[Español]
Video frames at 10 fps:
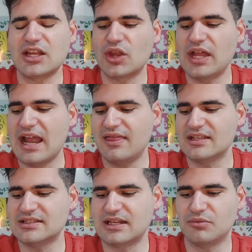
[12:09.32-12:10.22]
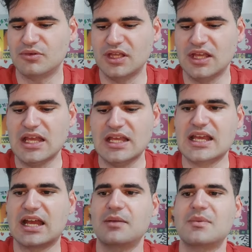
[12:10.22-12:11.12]
y entonces las distribuí.
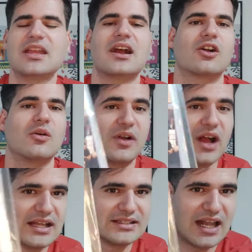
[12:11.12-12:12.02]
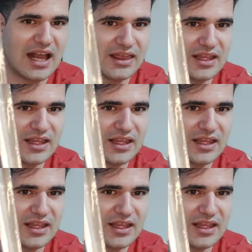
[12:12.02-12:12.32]
Y aquí me llegan como hasta las